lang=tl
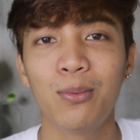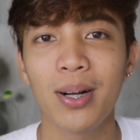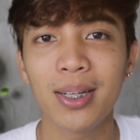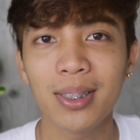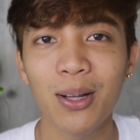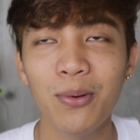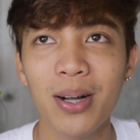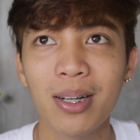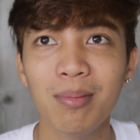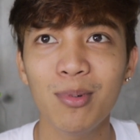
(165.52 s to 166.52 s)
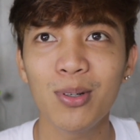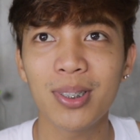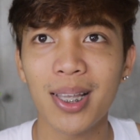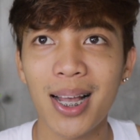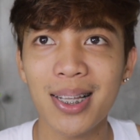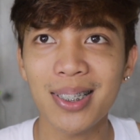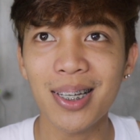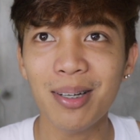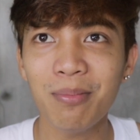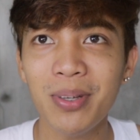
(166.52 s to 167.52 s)
Huwag na wag mong
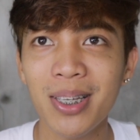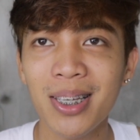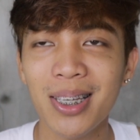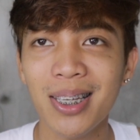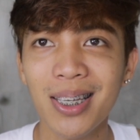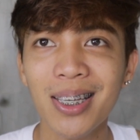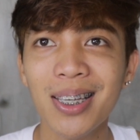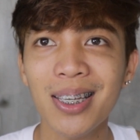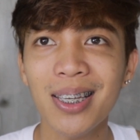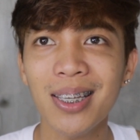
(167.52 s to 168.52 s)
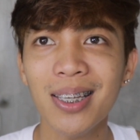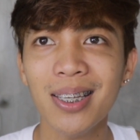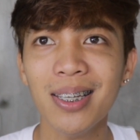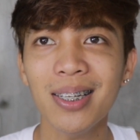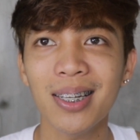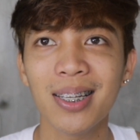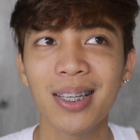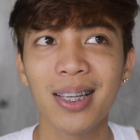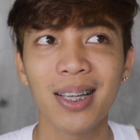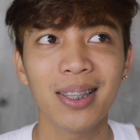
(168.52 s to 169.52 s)
sasabihin
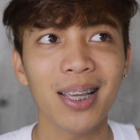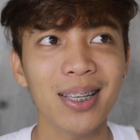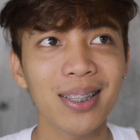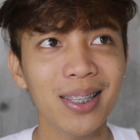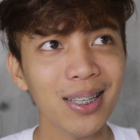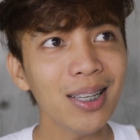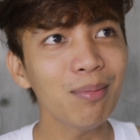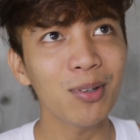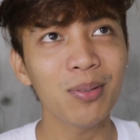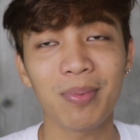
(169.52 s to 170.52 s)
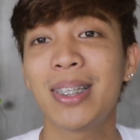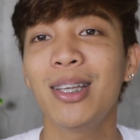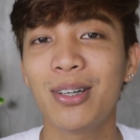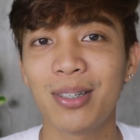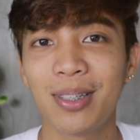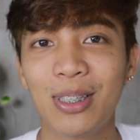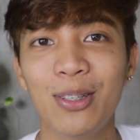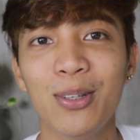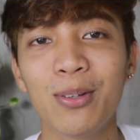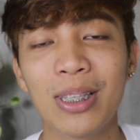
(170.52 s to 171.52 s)
na hindi mo... Basta yun,
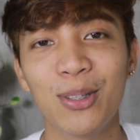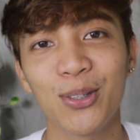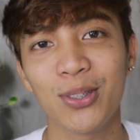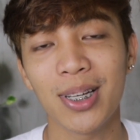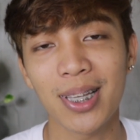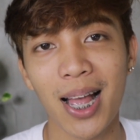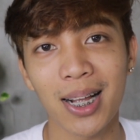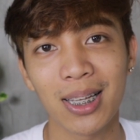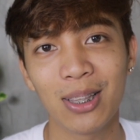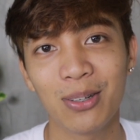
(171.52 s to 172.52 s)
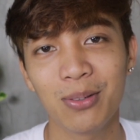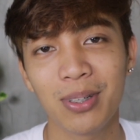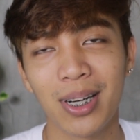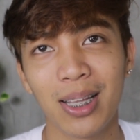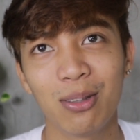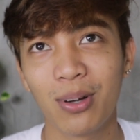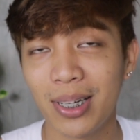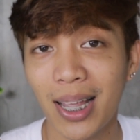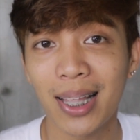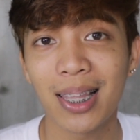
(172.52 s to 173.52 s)
yun yung tinuro niya sa akin nung grade
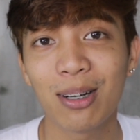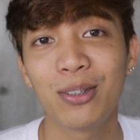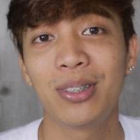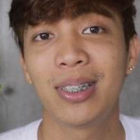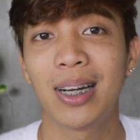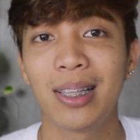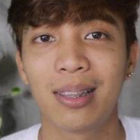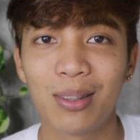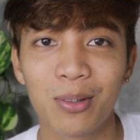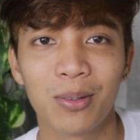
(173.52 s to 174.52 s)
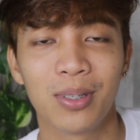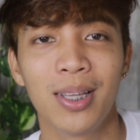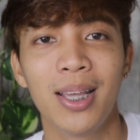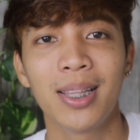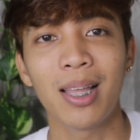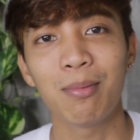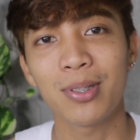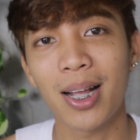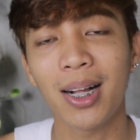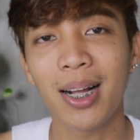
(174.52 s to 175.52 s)
1 yata o grade 2.
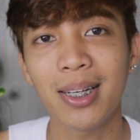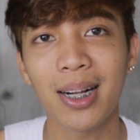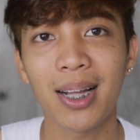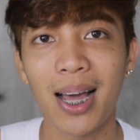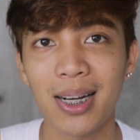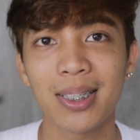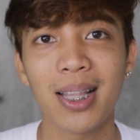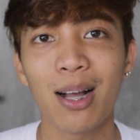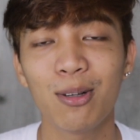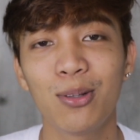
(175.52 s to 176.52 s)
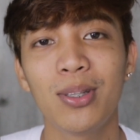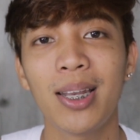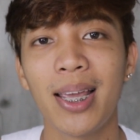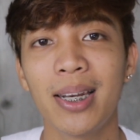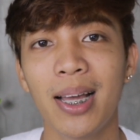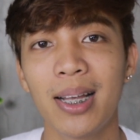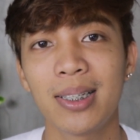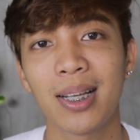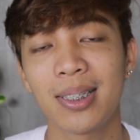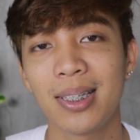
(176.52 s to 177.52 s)
Tapos hanggang nag-college na ako, doon na
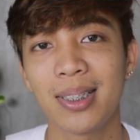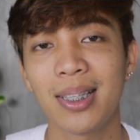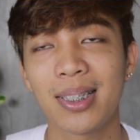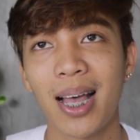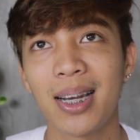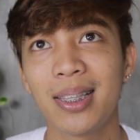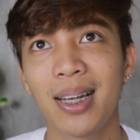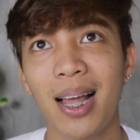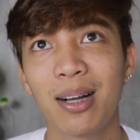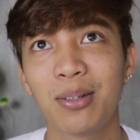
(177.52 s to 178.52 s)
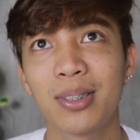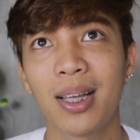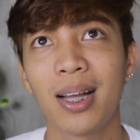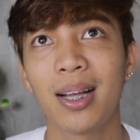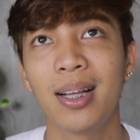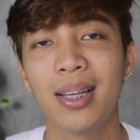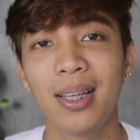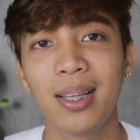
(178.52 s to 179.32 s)
na-enhance kasi sinasali nila ako sa